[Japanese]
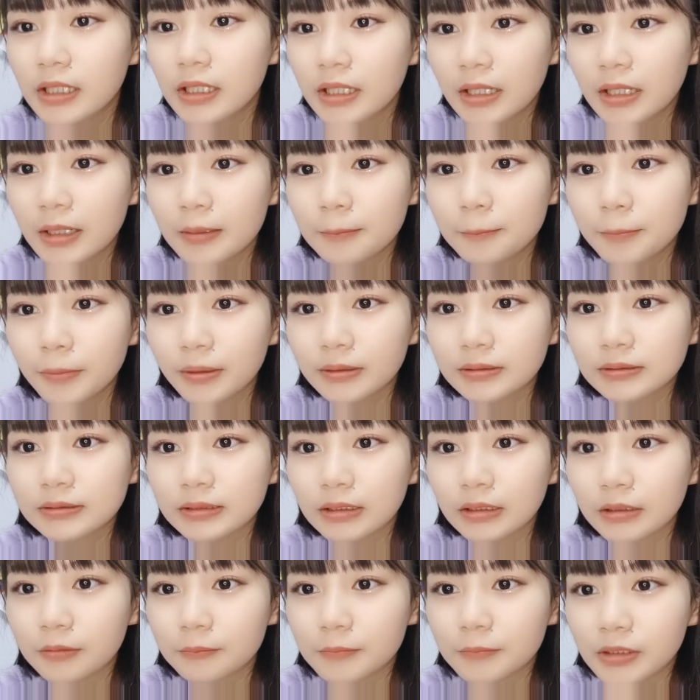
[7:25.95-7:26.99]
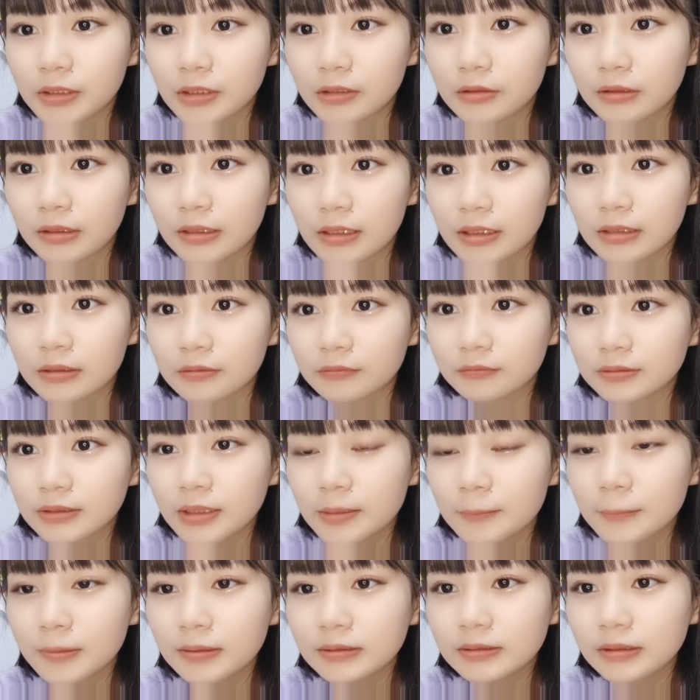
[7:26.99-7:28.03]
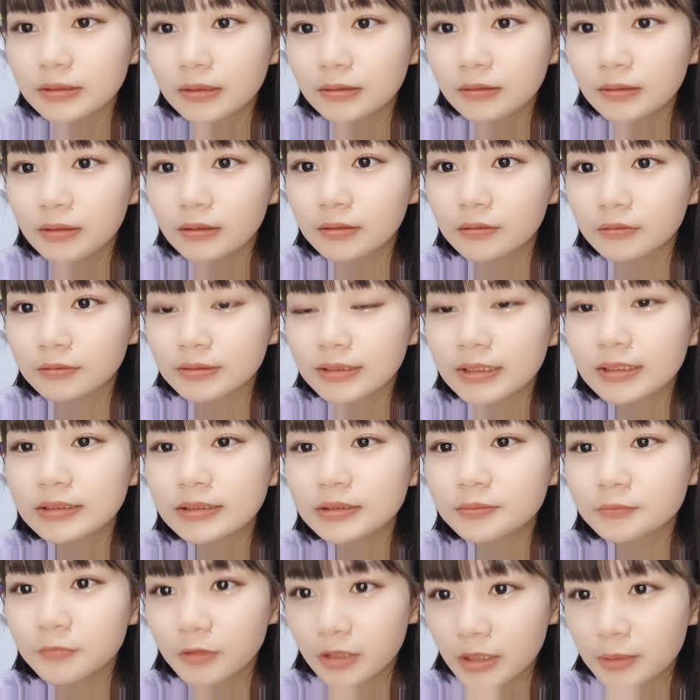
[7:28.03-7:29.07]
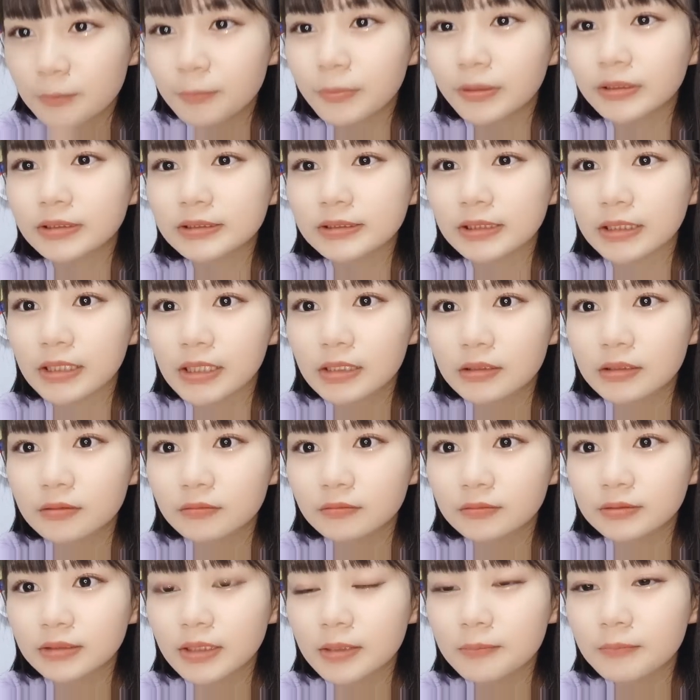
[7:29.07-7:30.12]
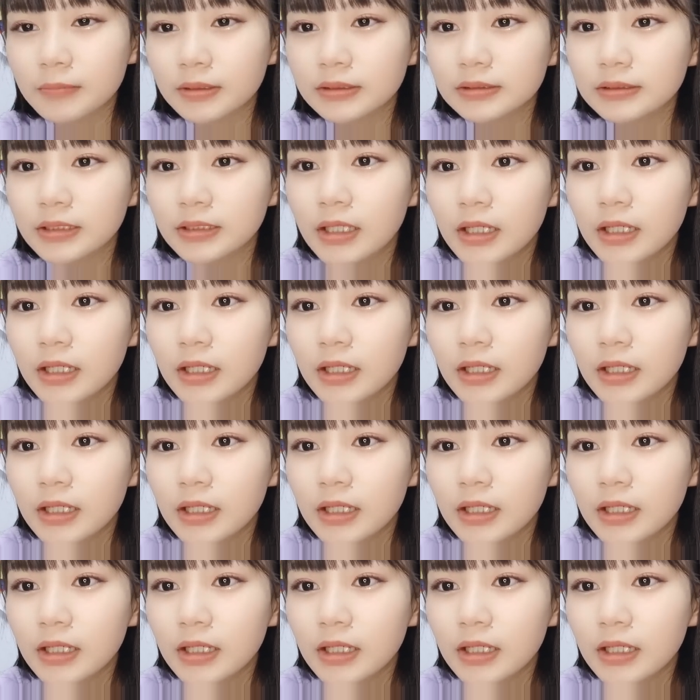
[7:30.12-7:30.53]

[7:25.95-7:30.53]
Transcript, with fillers: ハイパーズさん、おめでとうありがとうございます。えっと、センスもハイパーズさん、ありがとうございます。